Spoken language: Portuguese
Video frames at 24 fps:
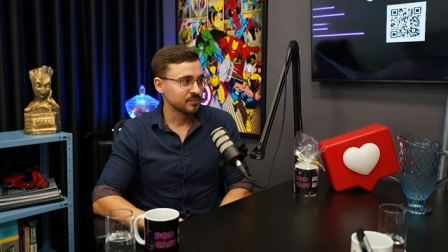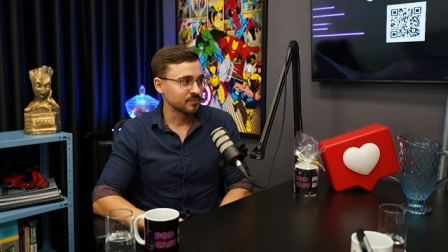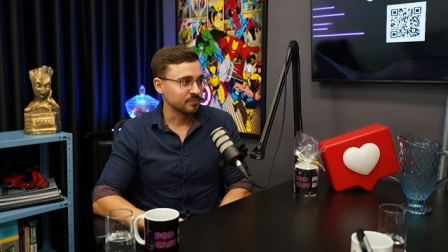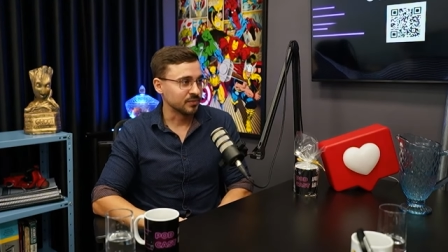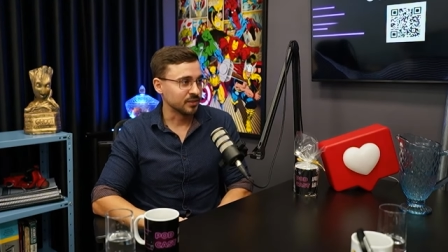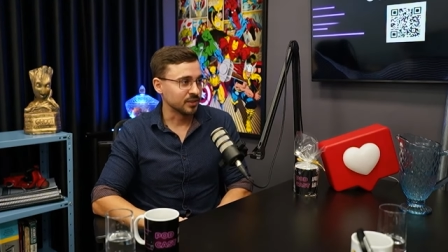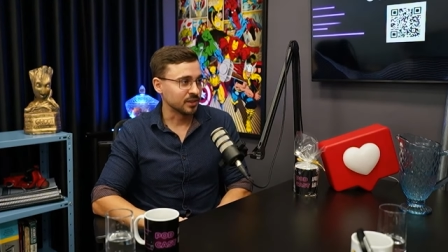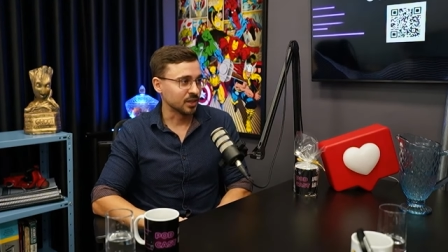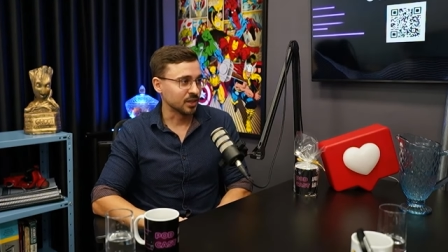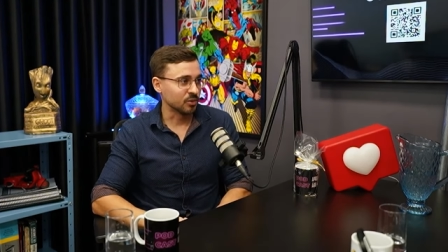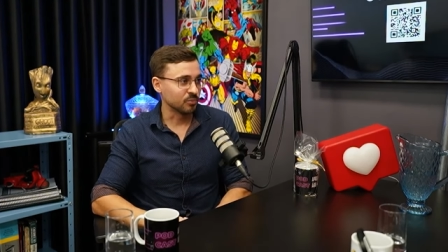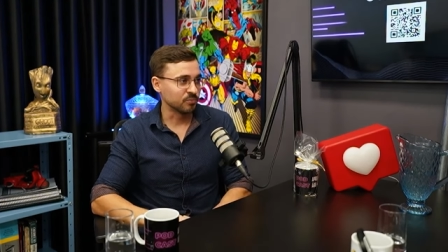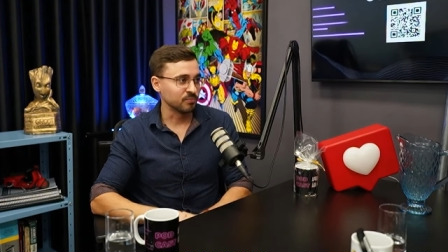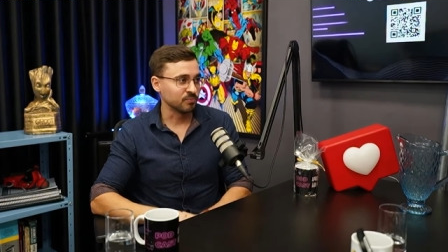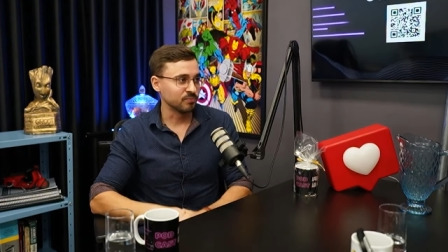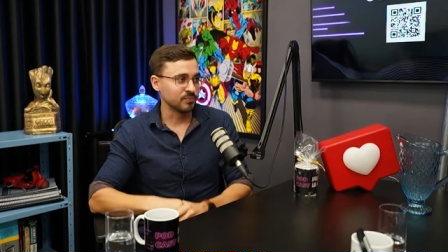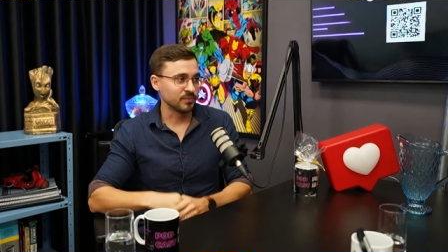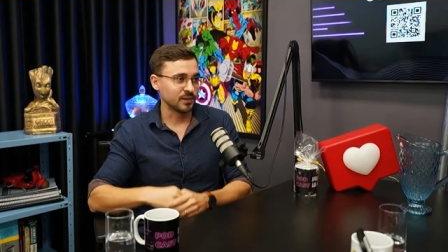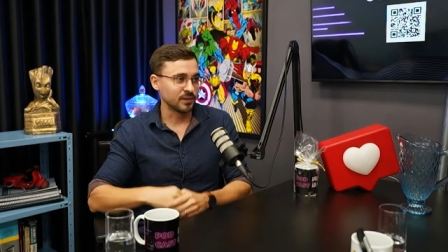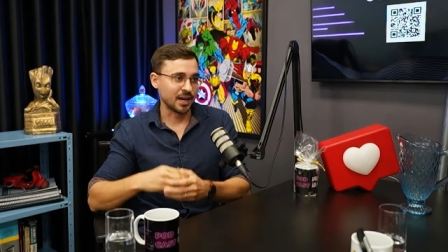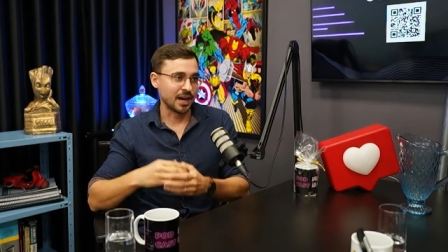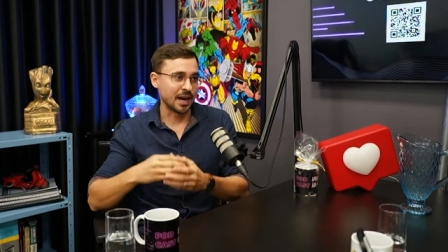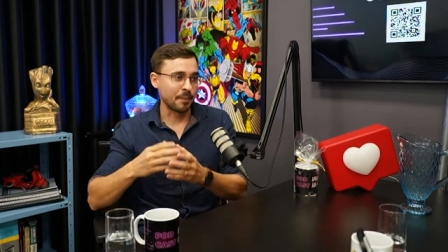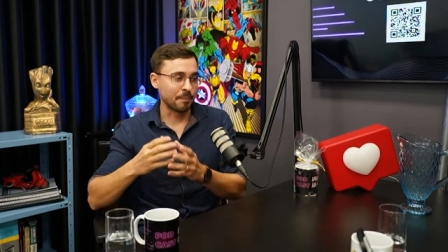Então
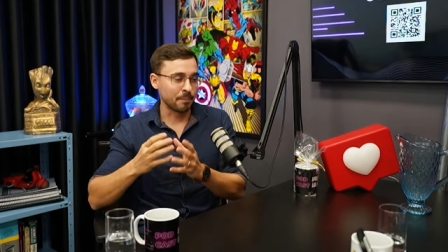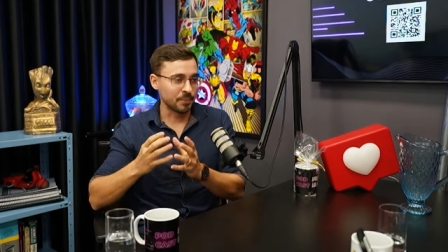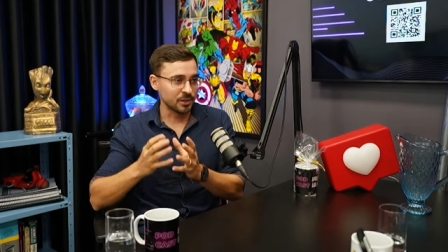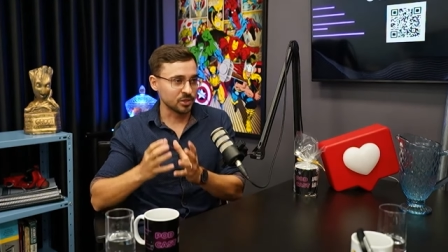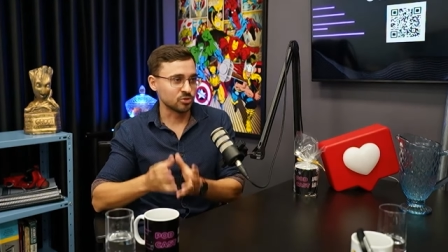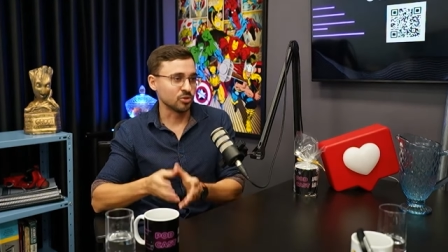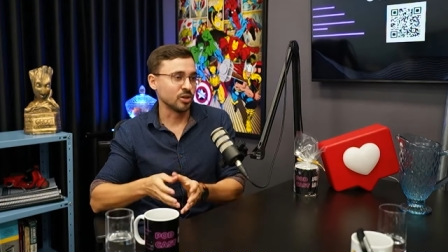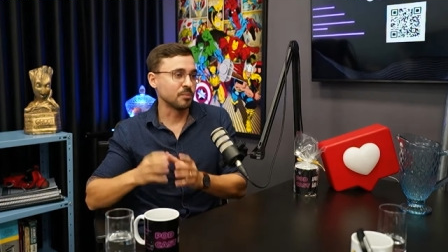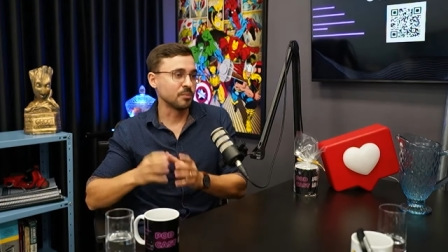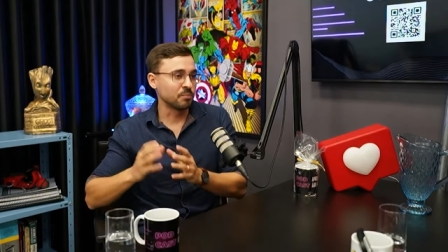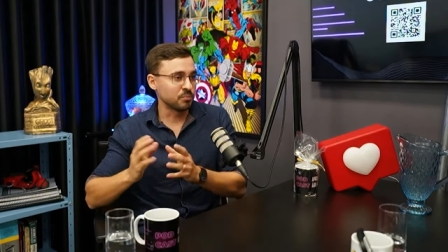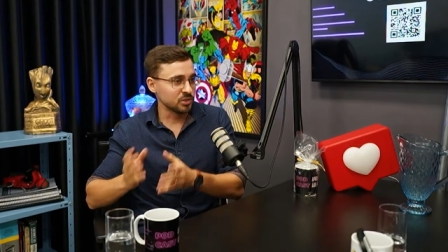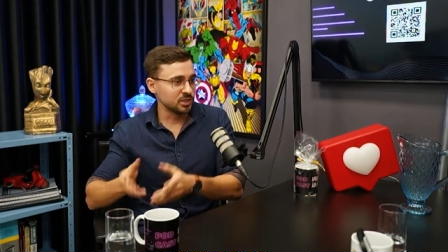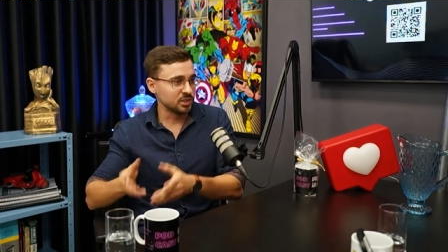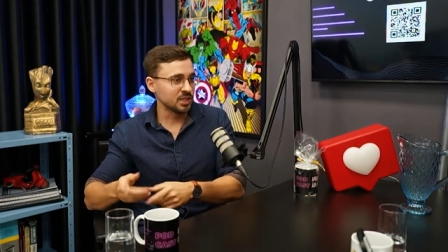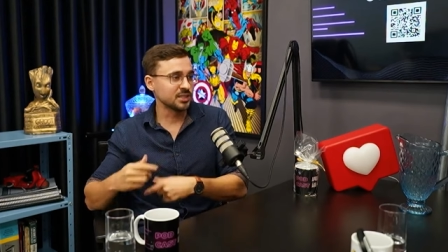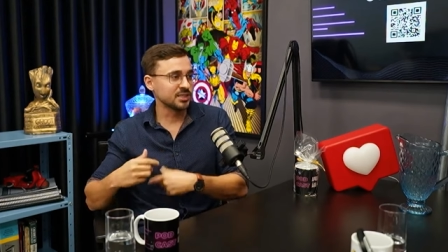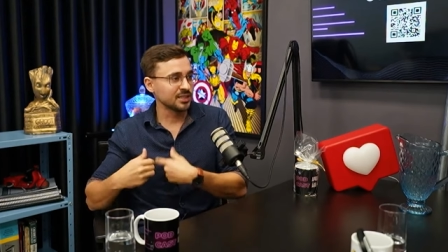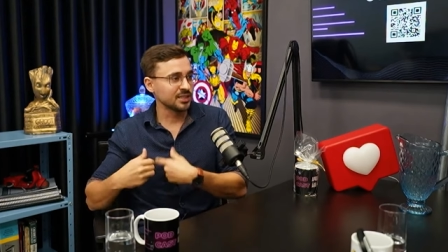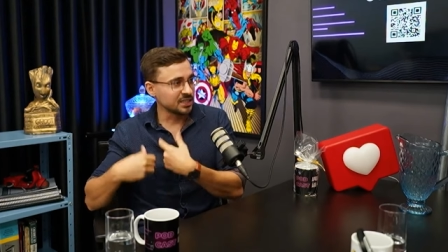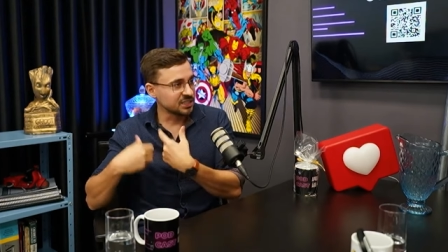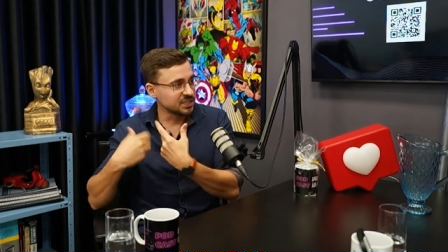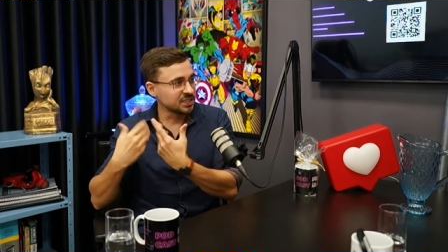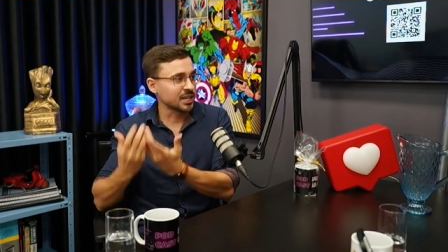a pessoa ela podia
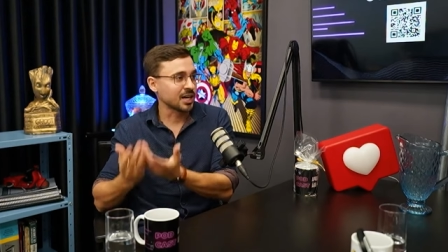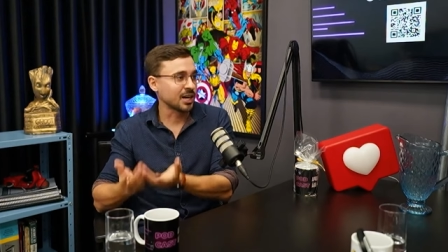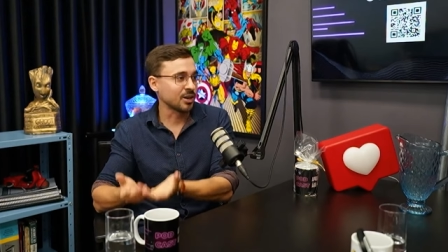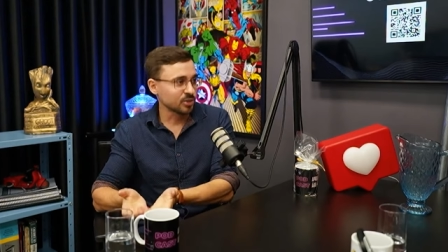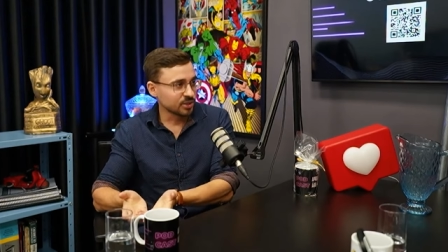se dedicar a,